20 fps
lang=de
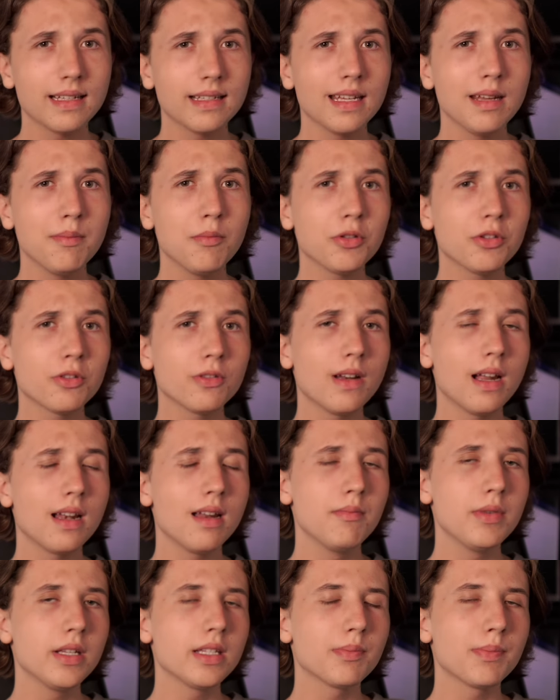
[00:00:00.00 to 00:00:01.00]
hat
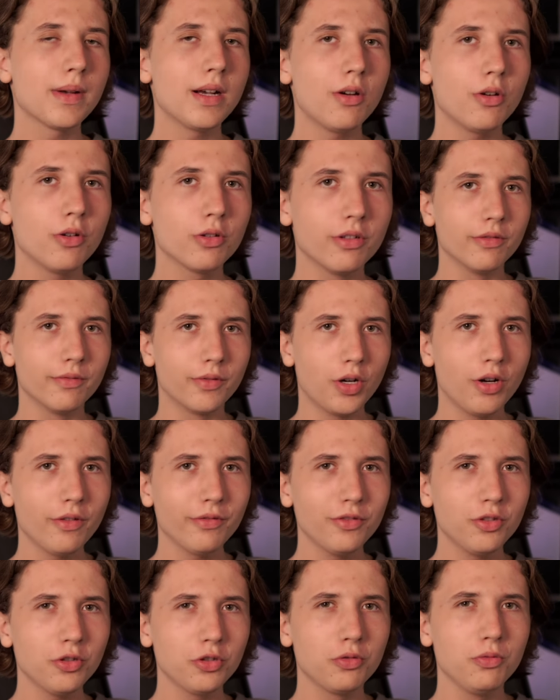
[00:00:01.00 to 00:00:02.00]
emotionaler Missbrauch,
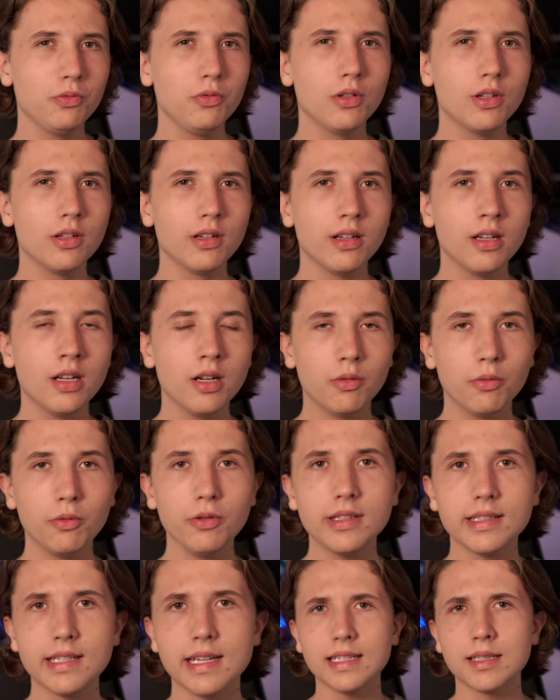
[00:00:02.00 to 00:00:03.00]
geworfene Stühle
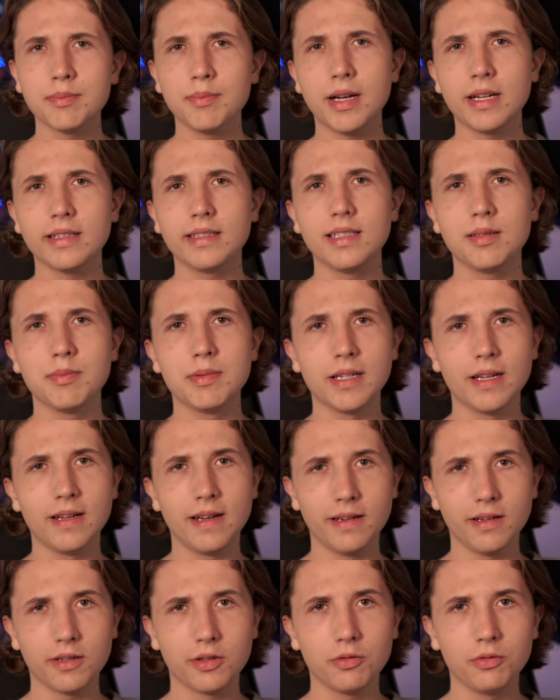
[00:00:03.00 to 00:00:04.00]
und Sexpartys
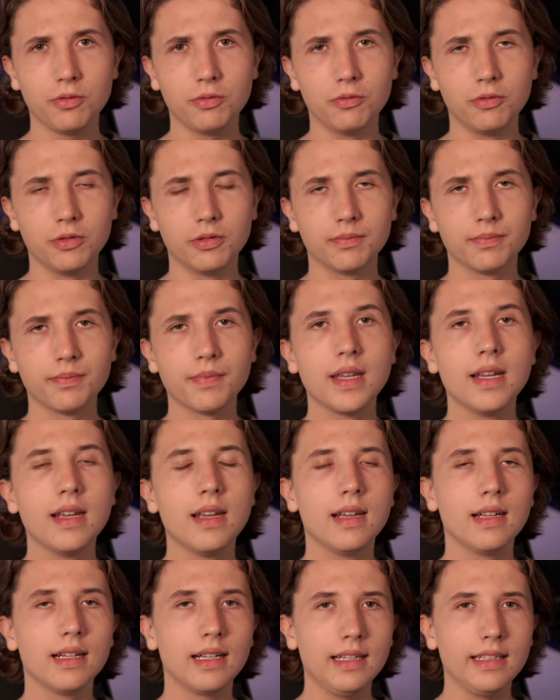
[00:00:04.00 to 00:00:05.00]
miteinander zu tun?
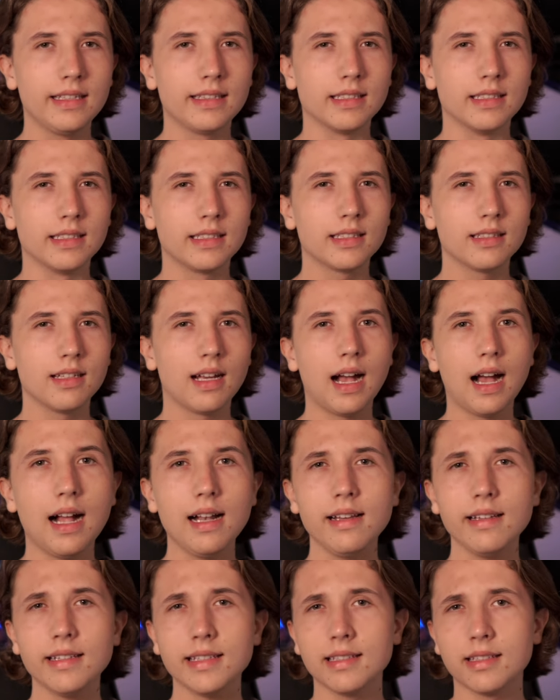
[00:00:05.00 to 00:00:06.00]
Richtig,
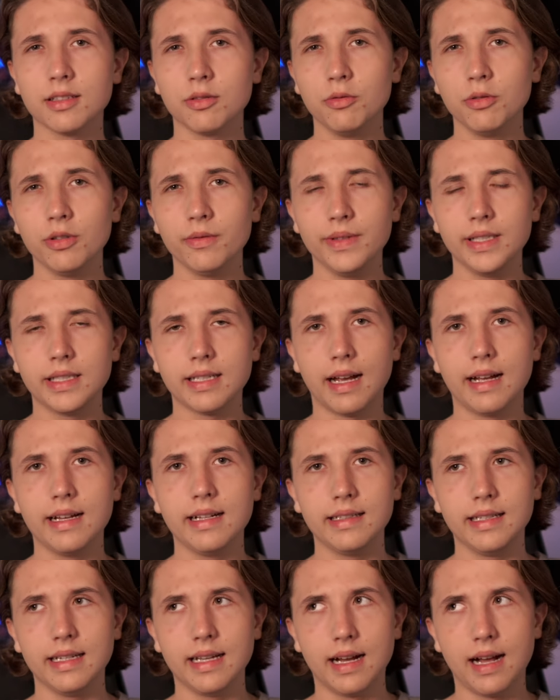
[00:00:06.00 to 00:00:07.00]
alles ist irgendwie
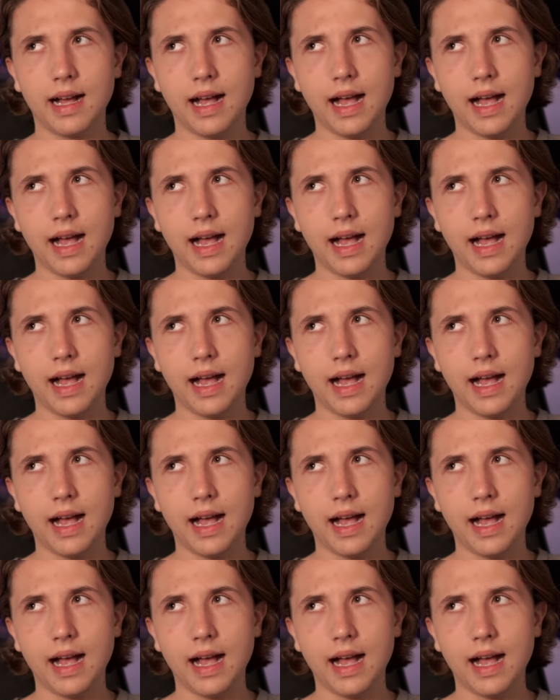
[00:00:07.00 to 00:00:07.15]
Teil der